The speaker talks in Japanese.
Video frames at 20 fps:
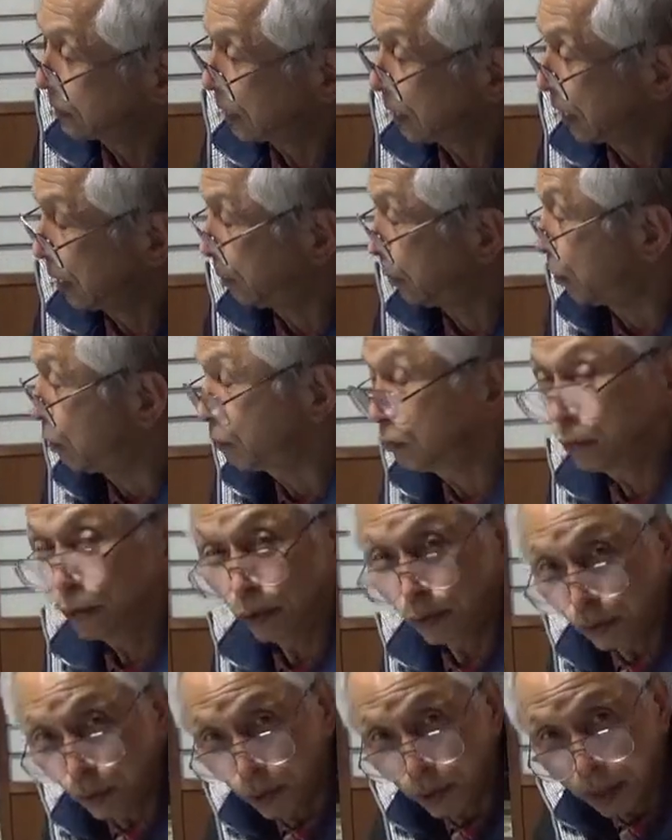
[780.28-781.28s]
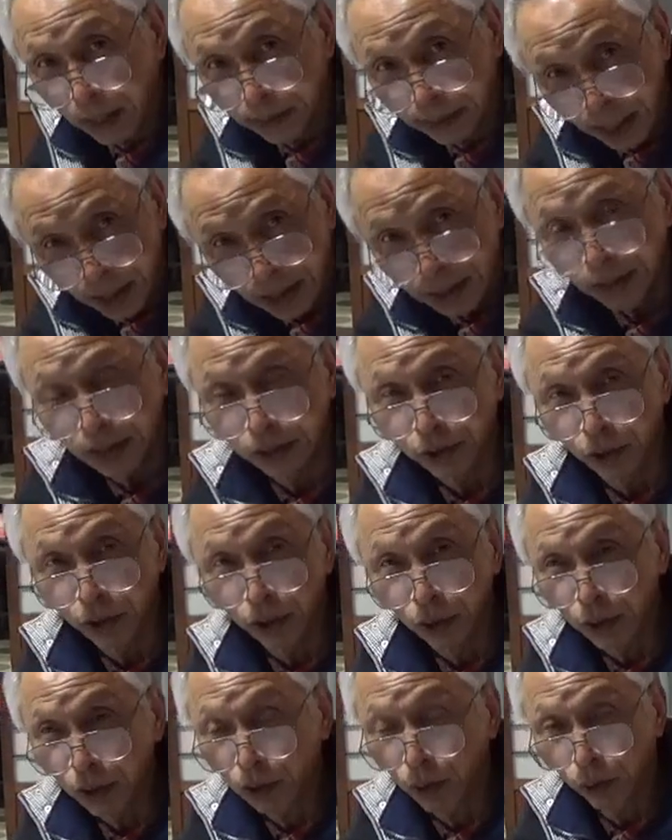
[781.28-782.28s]
な木造の方が先で
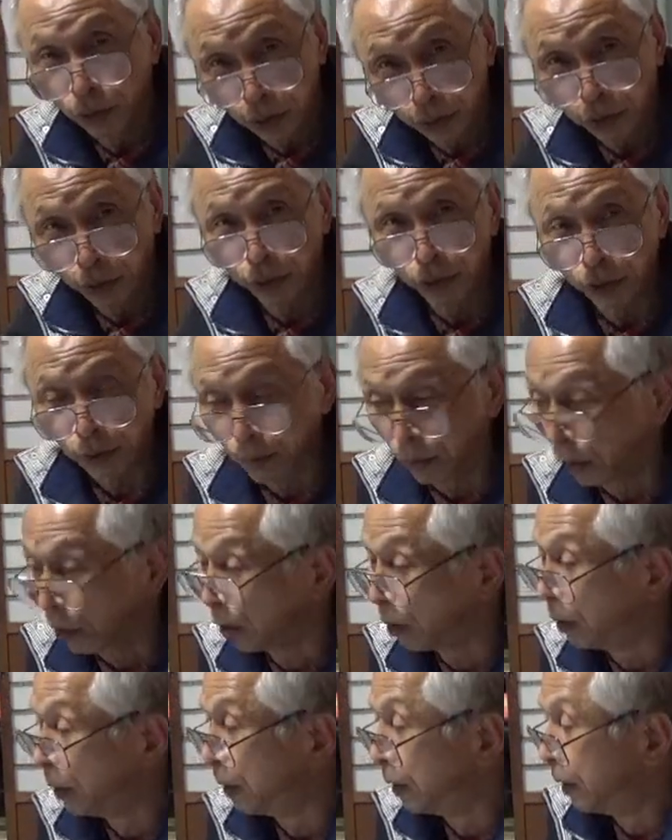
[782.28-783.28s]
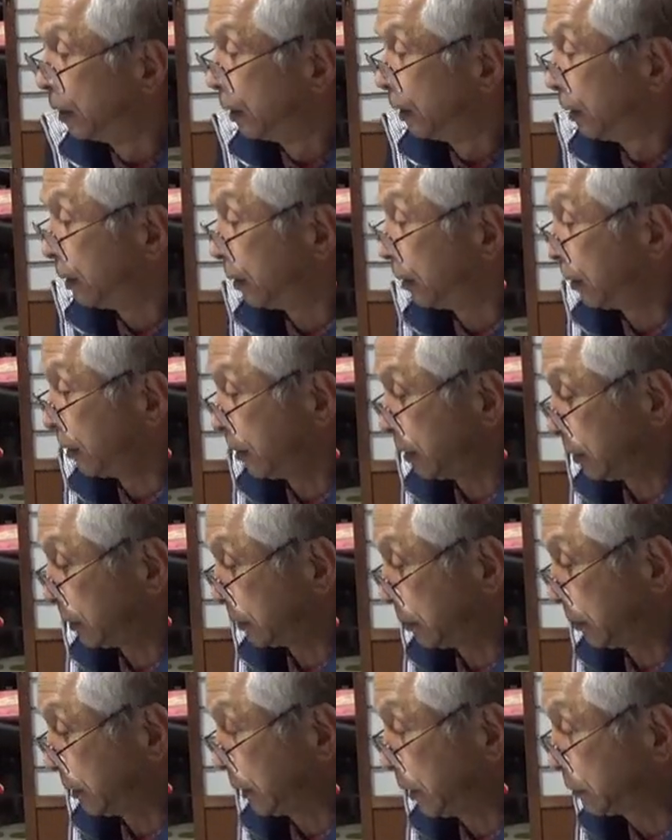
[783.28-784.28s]
しょ近藤よりも、う
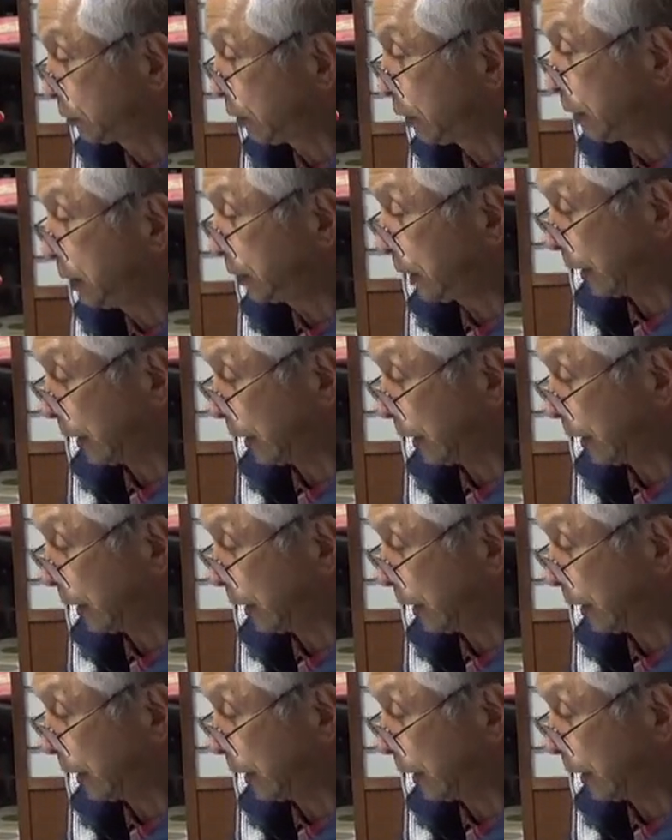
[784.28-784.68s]
ん、私それ言い